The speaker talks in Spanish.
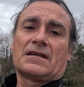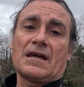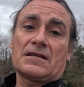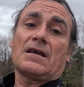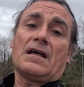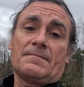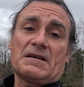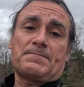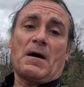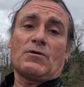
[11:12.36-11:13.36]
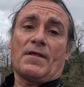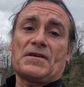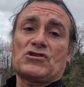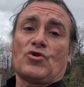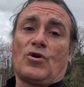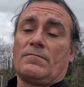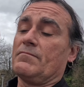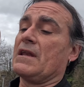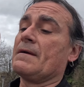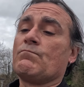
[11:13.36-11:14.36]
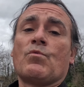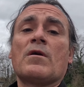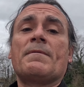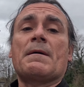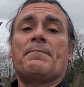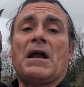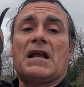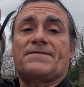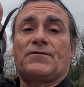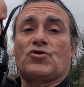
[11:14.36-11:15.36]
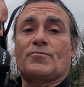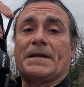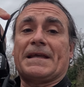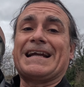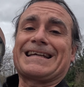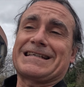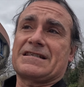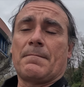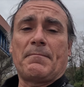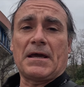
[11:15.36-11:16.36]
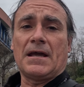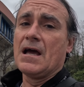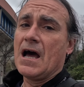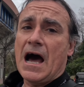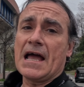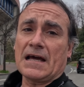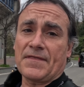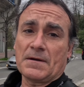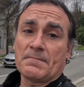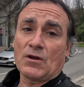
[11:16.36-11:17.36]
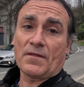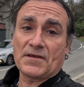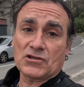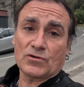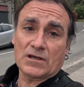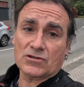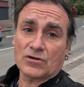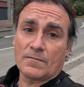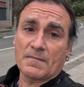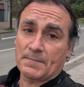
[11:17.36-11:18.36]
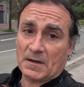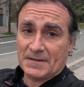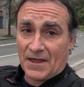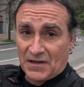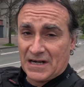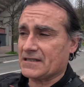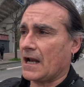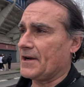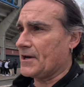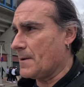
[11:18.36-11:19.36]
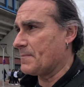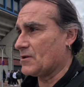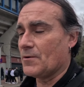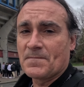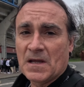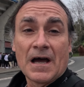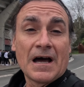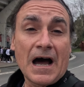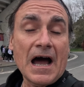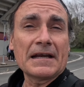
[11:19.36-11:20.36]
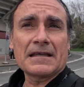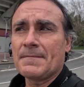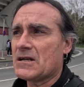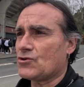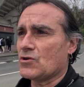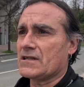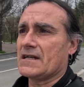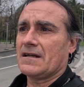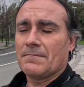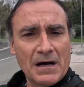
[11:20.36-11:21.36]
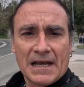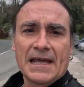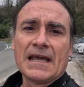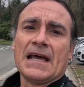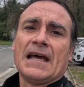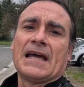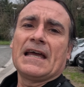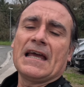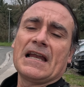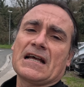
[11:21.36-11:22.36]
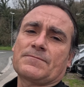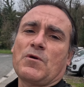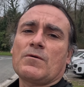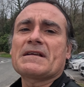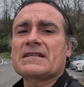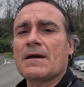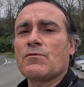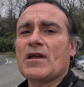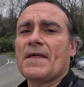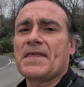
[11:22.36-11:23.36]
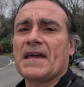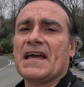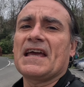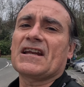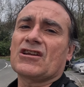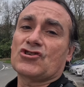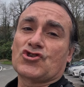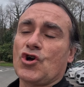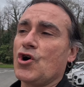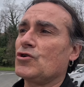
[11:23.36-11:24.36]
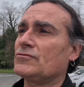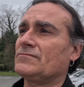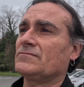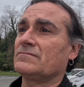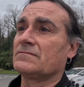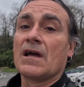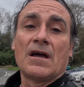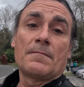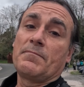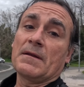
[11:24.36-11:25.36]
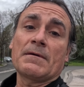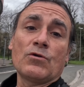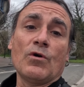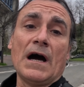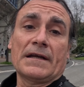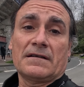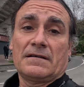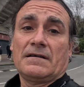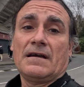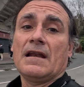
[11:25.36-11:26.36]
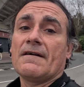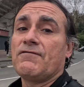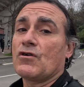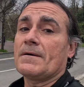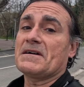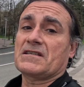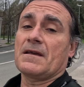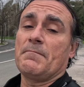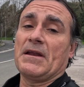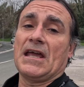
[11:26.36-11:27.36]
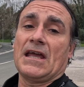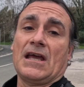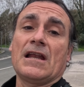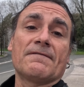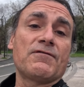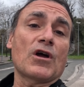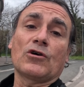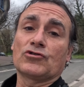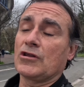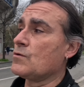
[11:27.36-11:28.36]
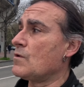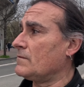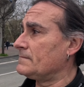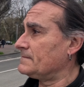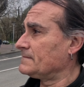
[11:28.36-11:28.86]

que además para baloncesto viene muy bien para las fotos vertical que siempre hay que hacer en baloncesto y esto me permite hacerlas rápido. A ver qué más cosas. Vale, eh, las pruebas que voy a hacer son, en primer lugar, el enfoque va siempre, el enfoque continuo,